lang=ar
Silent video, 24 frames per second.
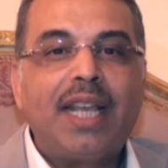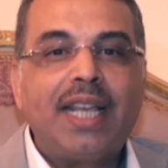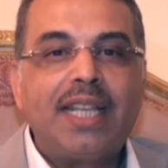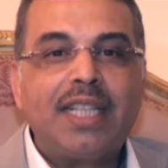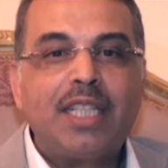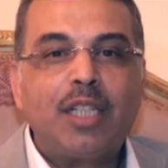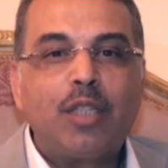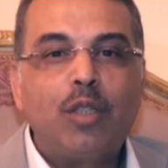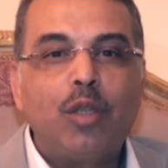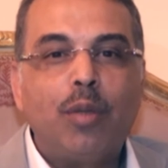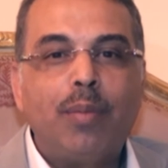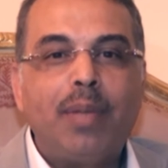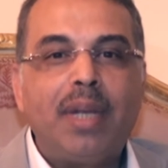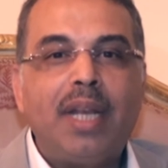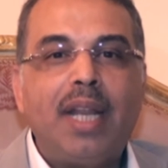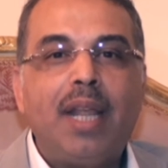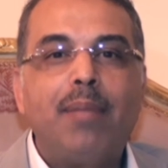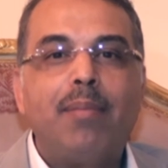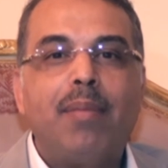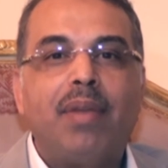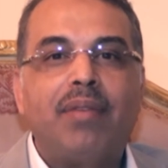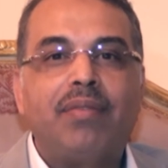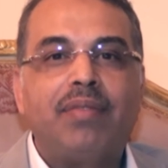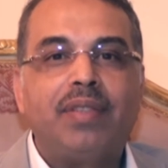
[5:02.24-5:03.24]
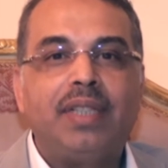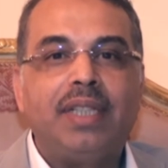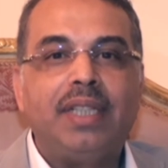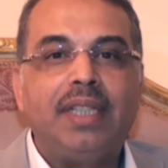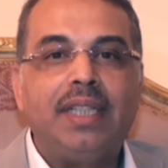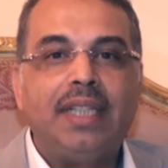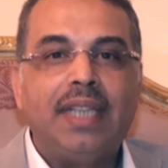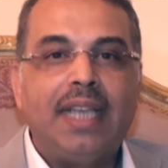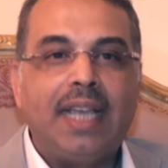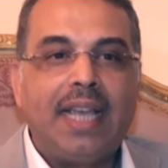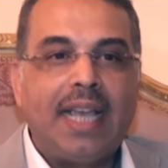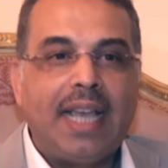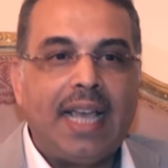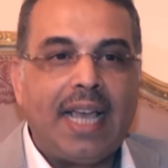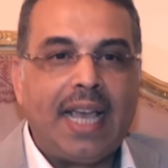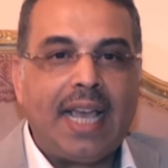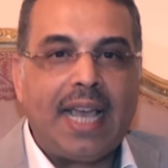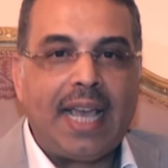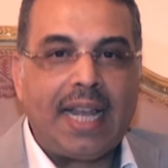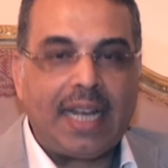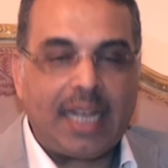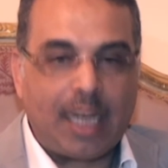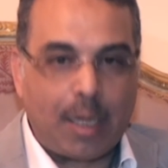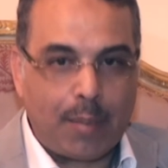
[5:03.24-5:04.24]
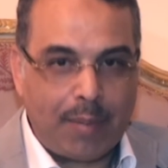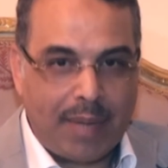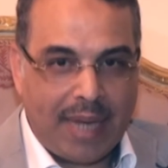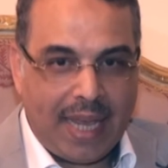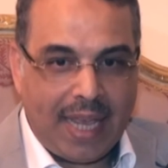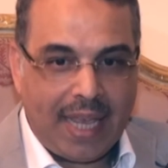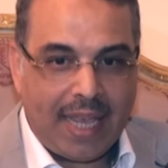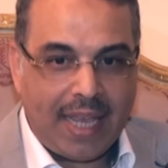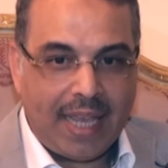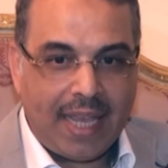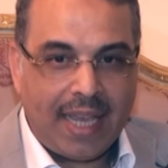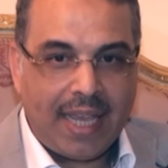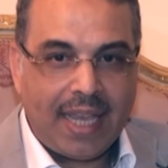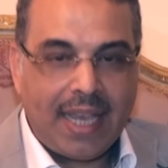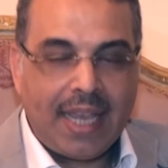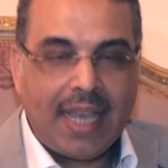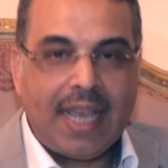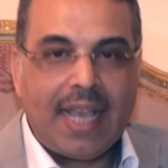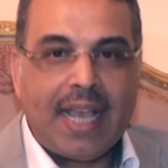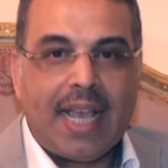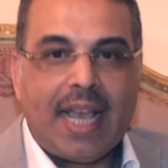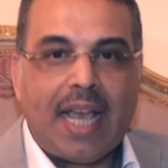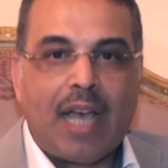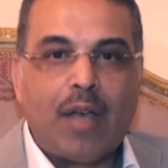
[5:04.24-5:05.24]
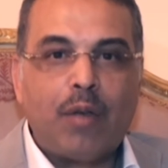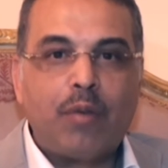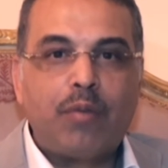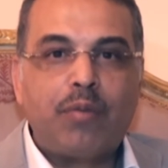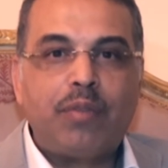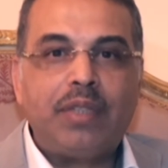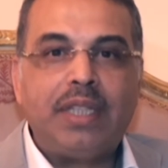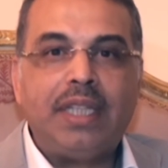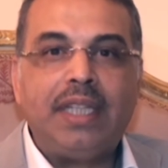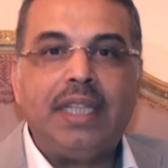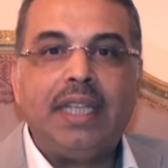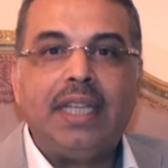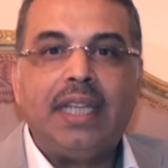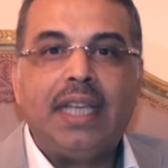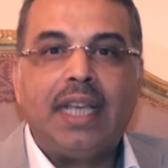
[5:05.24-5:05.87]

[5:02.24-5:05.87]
جائزة نوبل إما في الكيمياء أو في